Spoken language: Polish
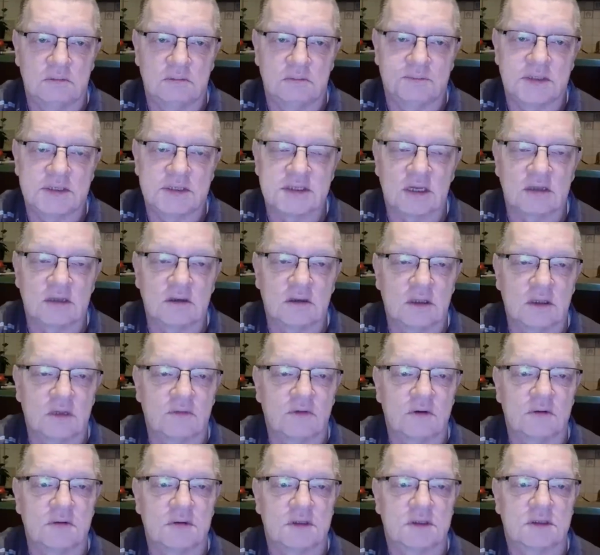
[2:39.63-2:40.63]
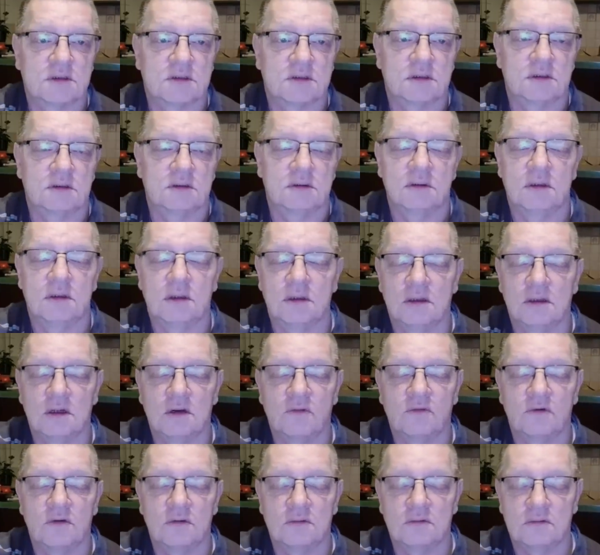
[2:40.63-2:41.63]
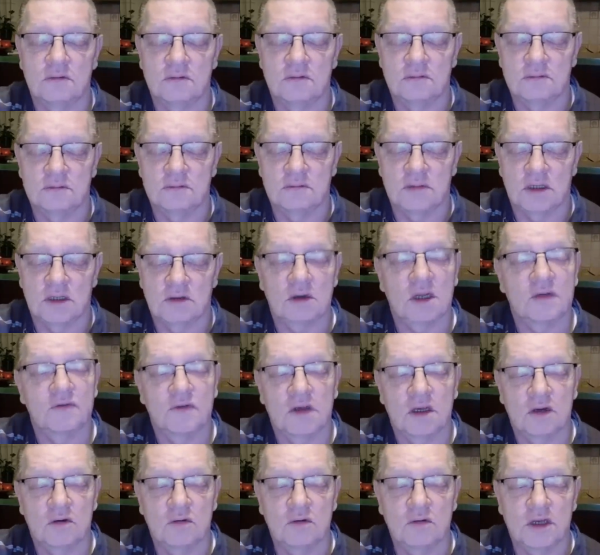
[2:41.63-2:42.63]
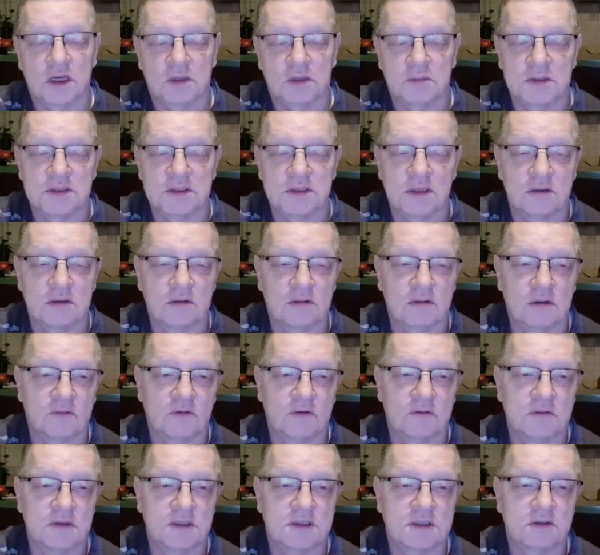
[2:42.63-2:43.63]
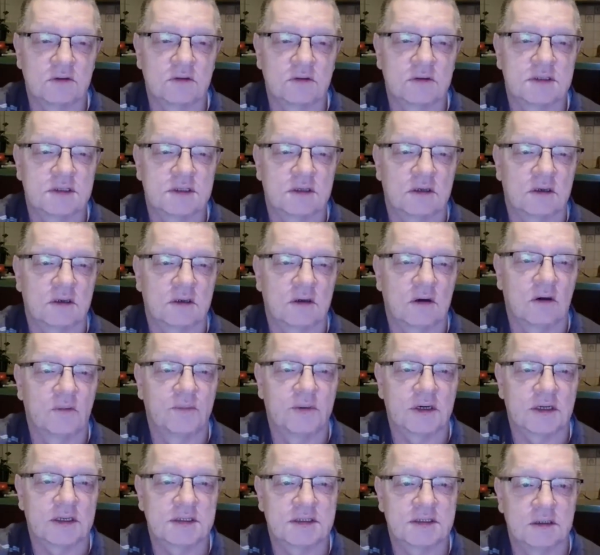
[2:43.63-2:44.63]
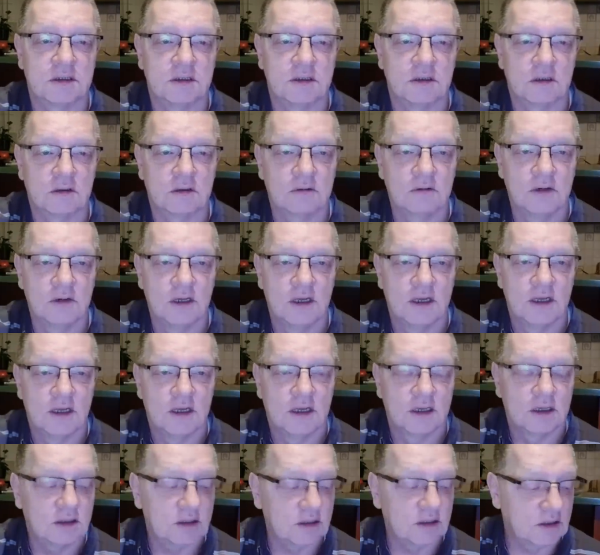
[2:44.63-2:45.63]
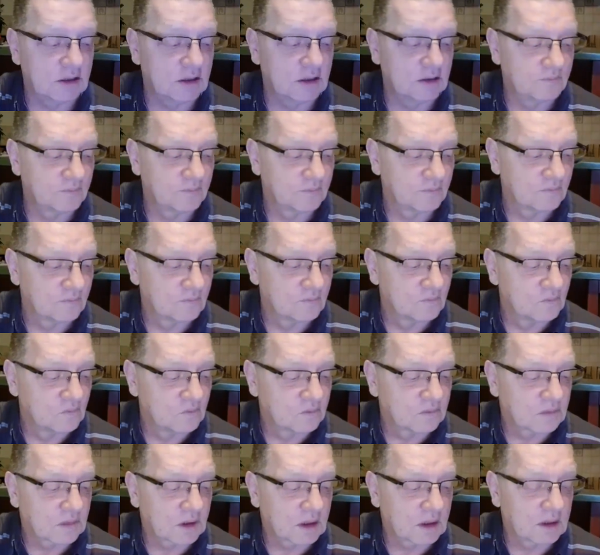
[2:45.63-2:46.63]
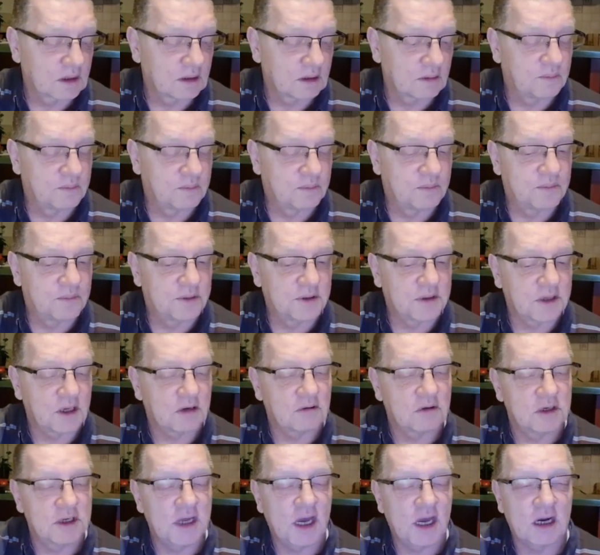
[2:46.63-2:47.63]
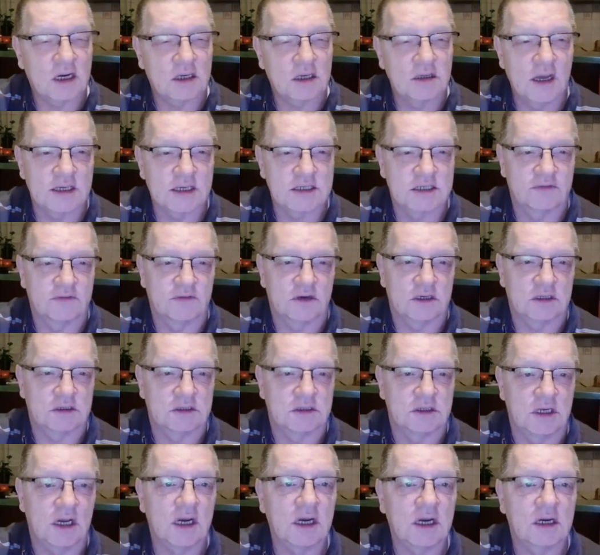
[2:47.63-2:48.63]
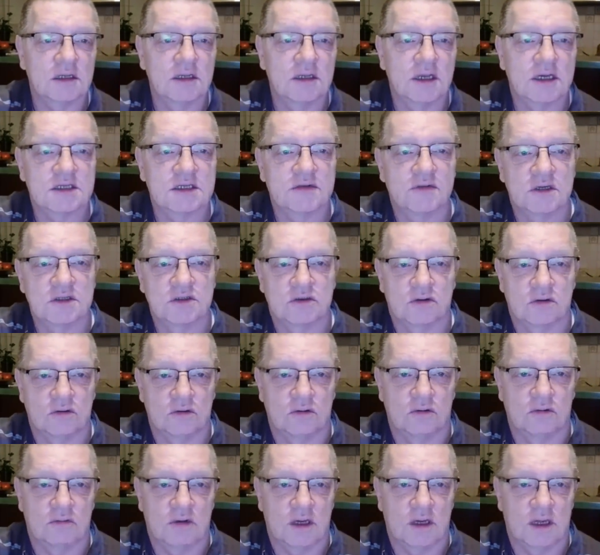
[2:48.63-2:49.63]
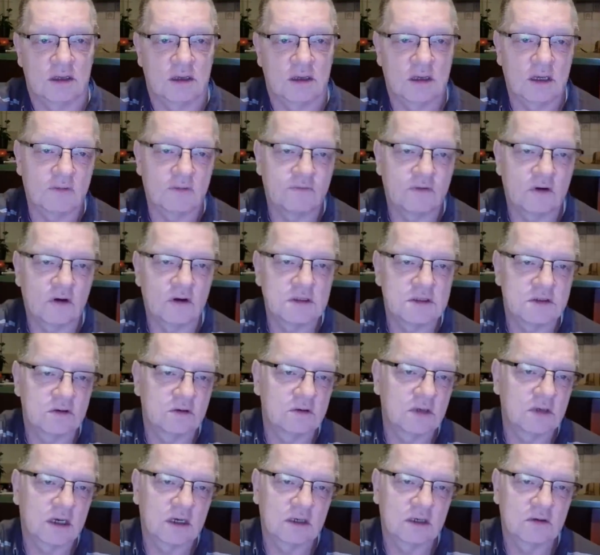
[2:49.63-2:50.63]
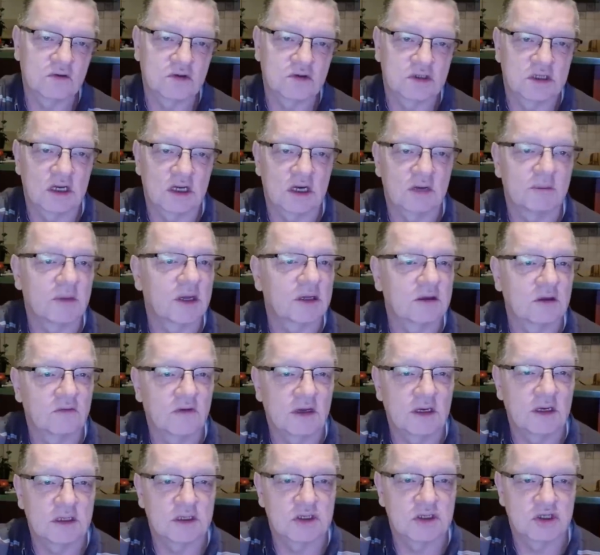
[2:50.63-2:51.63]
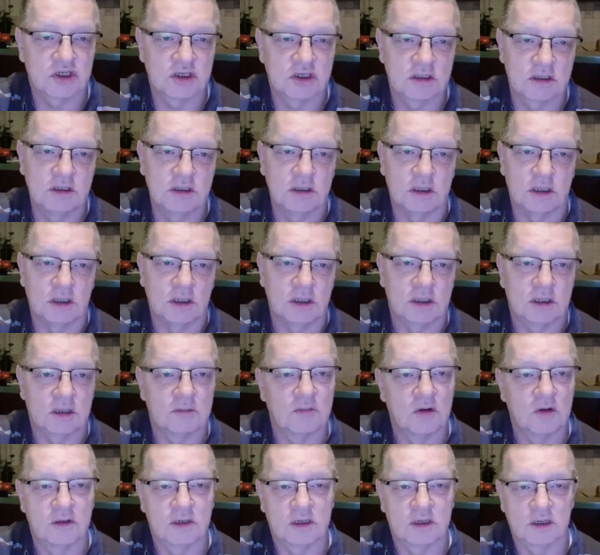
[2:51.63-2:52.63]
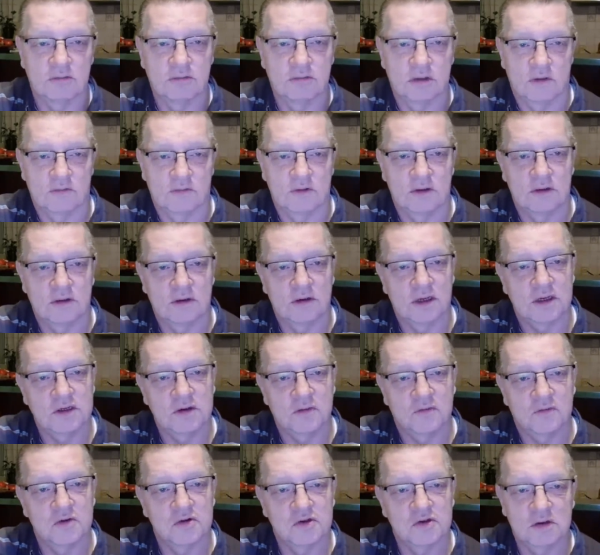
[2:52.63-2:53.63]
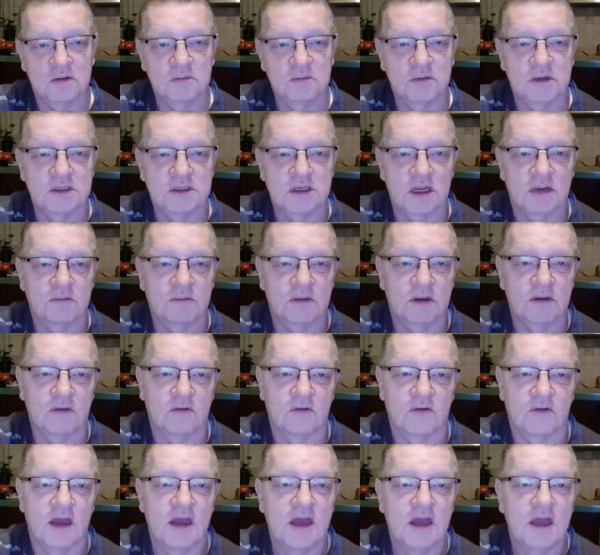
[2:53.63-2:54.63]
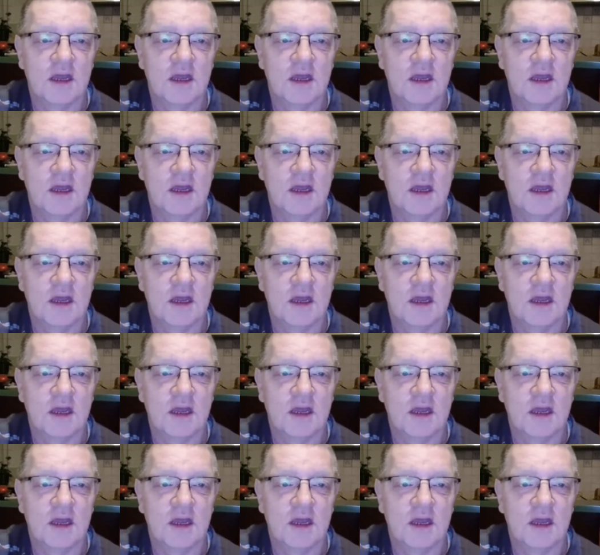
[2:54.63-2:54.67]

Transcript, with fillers: pisano nową, e, nową, akurat w Kikutach pisano nową instrukcję operacyjną i e, pytało, jak nazwać, jak nazwać źródła. No, w końcu, jak już drebatowali trzy dni te mądre głowy, to ja się wkurzyłem i powiedziałem, panowie,